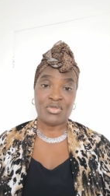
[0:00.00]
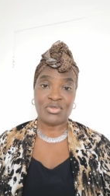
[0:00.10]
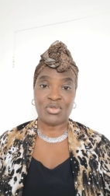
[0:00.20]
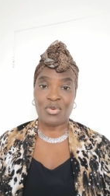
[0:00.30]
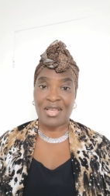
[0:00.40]
de
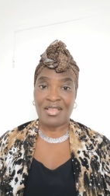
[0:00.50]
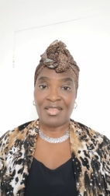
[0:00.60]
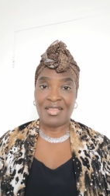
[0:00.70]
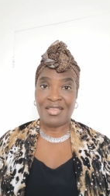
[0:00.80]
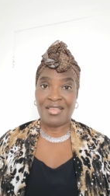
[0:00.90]
son droit
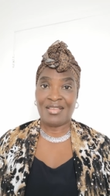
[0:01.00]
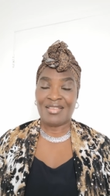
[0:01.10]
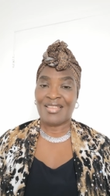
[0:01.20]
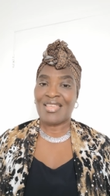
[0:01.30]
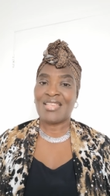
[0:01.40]

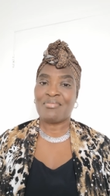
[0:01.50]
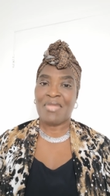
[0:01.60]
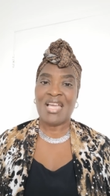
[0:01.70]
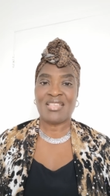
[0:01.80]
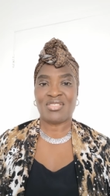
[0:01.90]
et
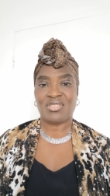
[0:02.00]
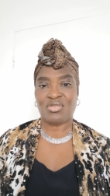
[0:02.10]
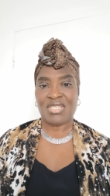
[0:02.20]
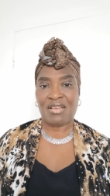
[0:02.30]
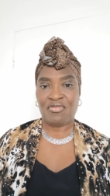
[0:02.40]
l'image
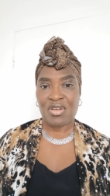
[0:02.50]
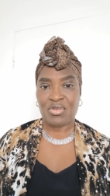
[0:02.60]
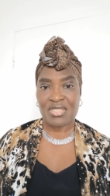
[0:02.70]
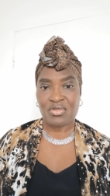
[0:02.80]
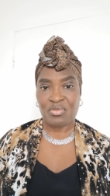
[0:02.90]
que ça envoie au
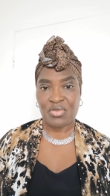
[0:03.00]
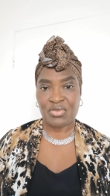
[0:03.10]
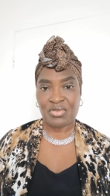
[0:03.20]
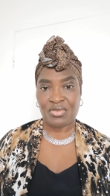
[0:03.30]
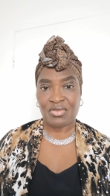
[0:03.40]
reste du
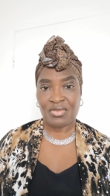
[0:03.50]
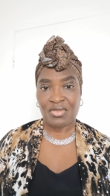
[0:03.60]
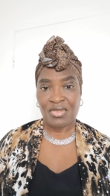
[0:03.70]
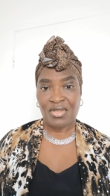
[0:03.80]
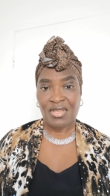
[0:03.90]
monde.
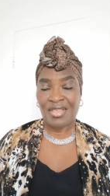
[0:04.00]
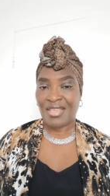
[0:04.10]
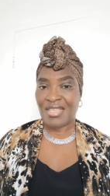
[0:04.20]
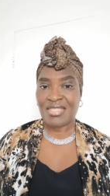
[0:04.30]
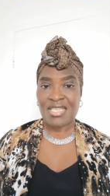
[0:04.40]

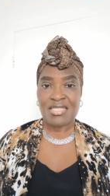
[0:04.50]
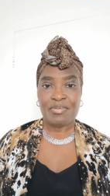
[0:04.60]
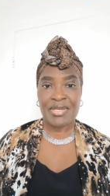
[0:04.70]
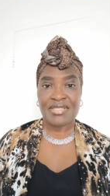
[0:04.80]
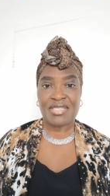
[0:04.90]
Essayez
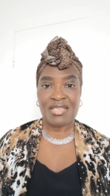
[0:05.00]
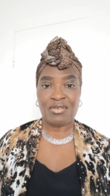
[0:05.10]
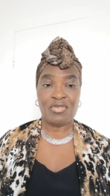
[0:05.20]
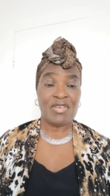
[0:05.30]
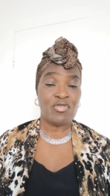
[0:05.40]
d'y
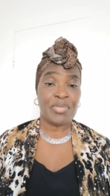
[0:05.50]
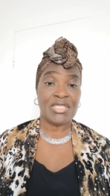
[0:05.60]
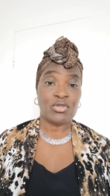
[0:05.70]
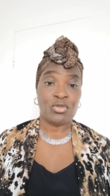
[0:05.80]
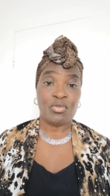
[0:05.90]
penser. On va vous
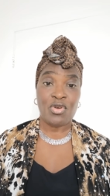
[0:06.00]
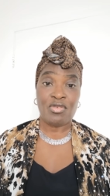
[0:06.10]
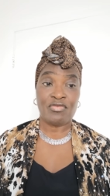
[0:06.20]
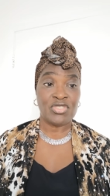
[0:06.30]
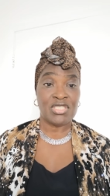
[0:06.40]
prendre au
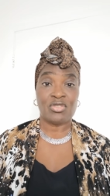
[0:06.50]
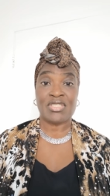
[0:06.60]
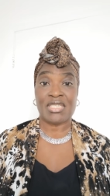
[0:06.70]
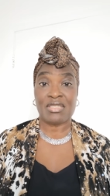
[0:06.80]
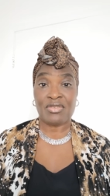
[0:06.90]
mot. Vous dites que
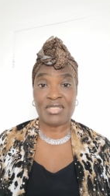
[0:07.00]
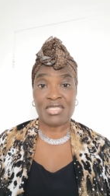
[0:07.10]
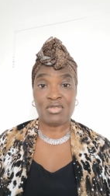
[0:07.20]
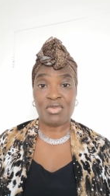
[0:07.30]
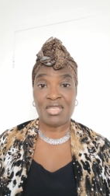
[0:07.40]
ça est dans le
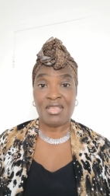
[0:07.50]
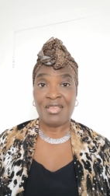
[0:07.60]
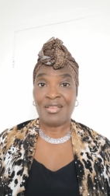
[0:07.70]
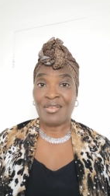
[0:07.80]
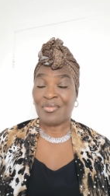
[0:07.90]
circuit.
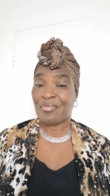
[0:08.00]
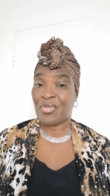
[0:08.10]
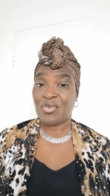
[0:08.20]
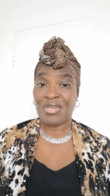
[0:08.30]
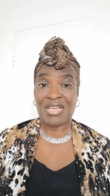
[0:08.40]

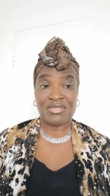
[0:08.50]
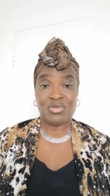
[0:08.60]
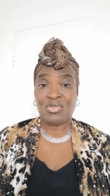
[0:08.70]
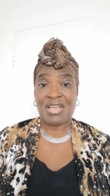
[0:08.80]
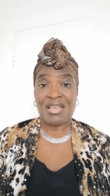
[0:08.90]
Bon, en
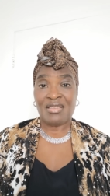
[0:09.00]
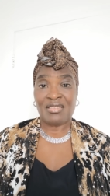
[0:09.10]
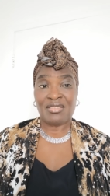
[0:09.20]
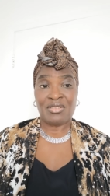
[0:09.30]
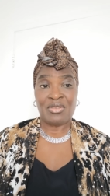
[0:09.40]
tout cas,